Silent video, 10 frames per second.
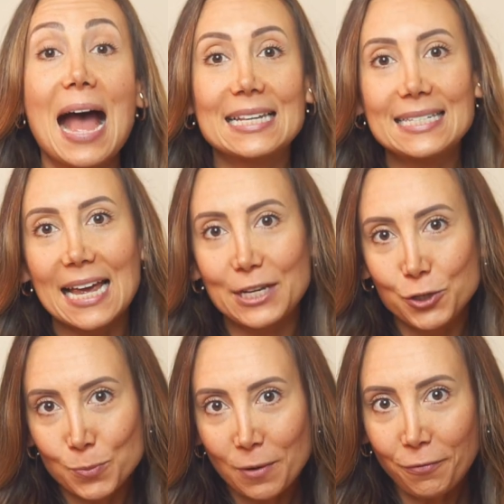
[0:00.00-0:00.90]
a
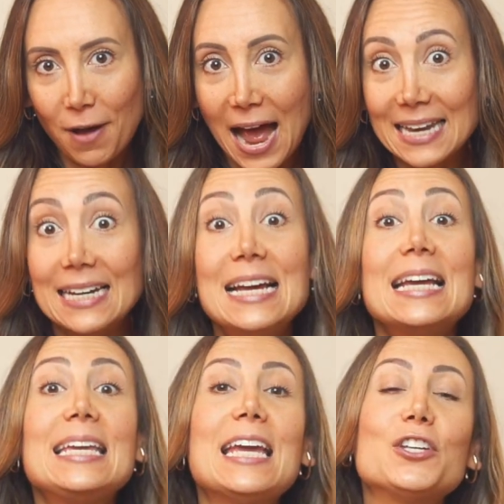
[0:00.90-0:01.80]
sair de uma falha
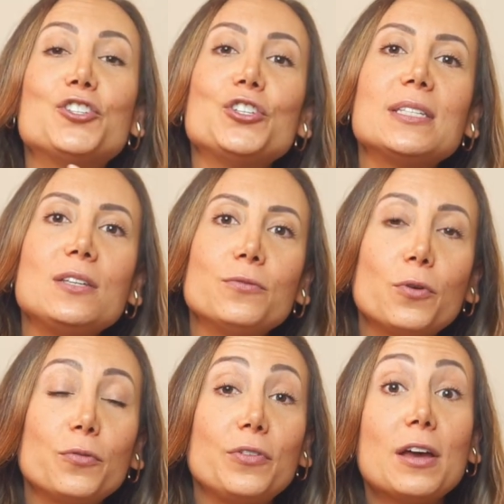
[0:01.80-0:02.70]
e a
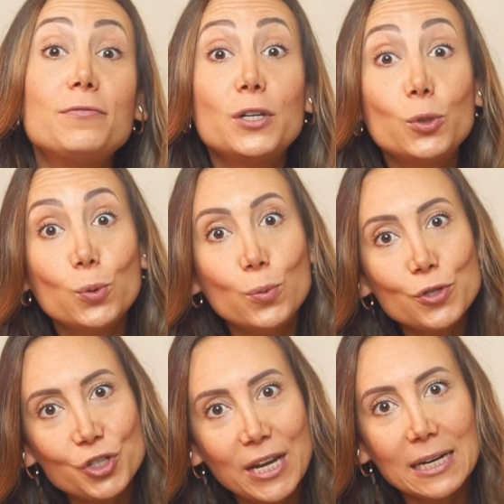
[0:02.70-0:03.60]
desenvolver a
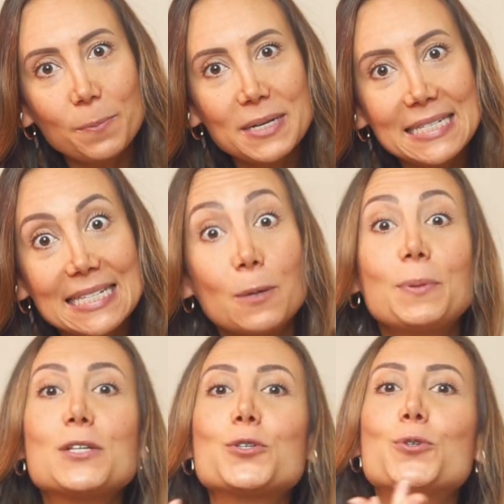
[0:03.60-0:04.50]
virtude que ela precisa
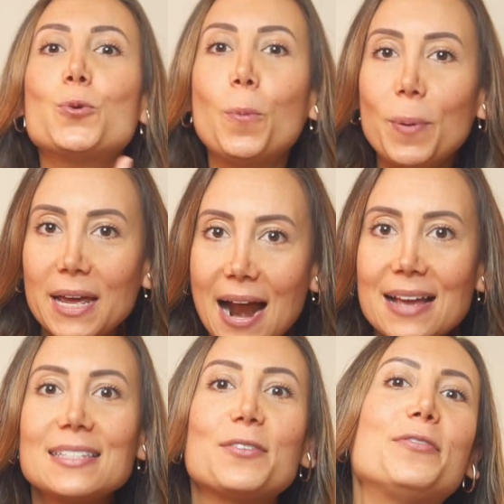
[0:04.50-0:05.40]
para
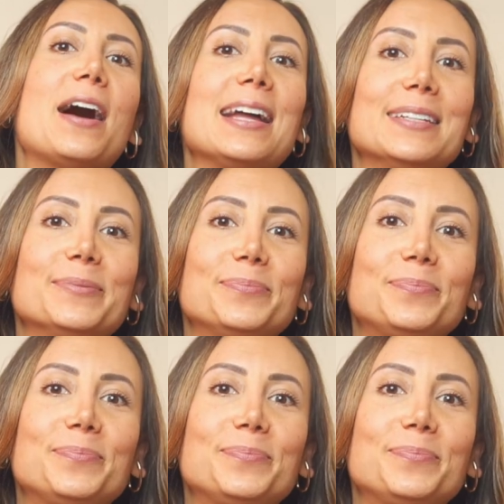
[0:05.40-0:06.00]
superar essa falha.